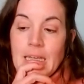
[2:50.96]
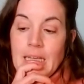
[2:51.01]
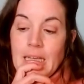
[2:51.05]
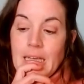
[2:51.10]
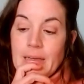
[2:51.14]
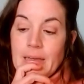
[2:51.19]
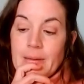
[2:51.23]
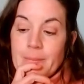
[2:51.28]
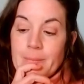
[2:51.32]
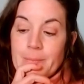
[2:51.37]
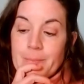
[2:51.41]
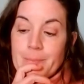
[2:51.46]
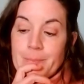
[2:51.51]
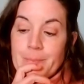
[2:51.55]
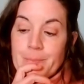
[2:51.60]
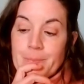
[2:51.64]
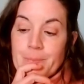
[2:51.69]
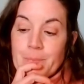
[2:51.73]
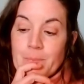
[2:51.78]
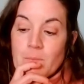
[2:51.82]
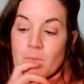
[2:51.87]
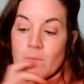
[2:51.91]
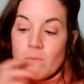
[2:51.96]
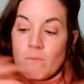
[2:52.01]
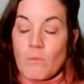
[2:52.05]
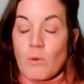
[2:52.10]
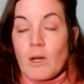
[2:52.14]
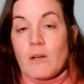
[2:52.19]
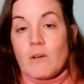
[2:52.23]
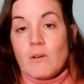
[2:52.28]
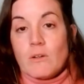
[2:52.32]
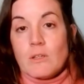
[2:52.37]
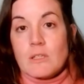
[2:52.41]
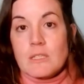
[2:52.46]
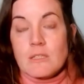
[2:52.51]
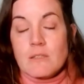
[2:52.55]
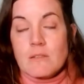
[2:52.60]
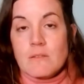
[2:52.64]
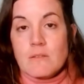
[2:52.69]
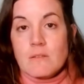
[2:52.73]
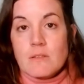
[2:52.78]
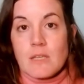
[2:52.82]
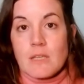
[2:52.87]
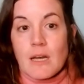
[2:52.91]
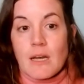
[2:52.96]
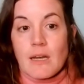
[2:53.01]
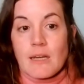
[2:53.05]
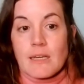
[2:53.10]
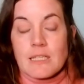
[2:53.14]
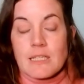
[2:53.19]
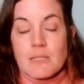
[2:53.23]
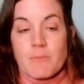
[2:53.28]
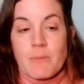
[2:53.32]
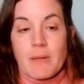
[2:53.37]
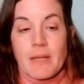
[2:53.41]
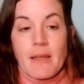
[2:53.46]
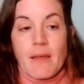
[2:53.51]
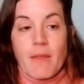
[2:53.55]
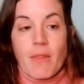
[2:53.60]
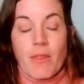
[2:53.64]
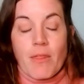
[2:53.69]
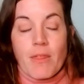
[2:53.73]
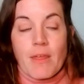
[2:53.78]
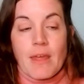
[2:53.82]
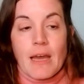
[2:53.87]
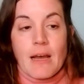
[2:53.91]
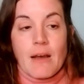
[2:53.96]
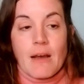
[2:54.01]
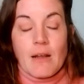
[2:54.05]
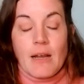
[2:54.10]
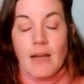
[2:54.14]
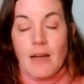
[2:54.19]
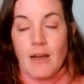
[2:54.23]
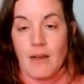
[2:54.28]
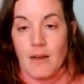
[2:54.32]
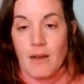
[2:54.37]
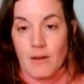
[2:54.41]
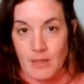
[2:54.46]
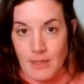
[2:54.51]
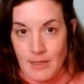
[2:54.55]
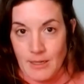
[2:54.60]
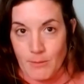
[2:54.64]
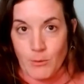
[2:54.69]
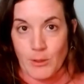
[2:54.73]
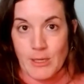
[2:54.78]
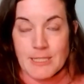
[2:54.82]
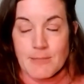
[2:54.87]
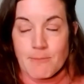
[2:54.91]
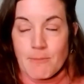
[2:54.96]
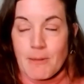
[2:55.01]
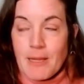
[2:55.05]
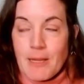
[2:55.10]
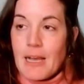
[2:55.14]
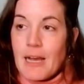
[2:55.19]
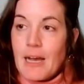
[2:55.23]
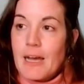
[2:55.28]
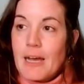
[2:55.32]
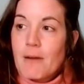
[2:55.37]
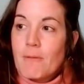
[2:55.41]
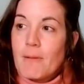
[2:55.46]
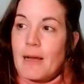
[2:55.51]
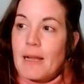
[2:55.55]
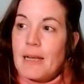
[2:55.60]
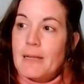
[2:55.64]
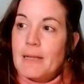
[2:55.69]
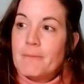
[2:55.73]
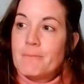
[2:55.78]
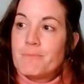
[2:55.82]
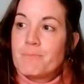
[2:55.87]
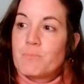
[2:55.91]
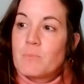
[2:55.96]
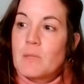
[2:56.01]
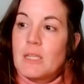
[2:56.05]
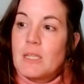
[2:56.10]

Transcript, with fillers: Y mm, bueno, esta experiencia la, voy a explicar, ¿vale?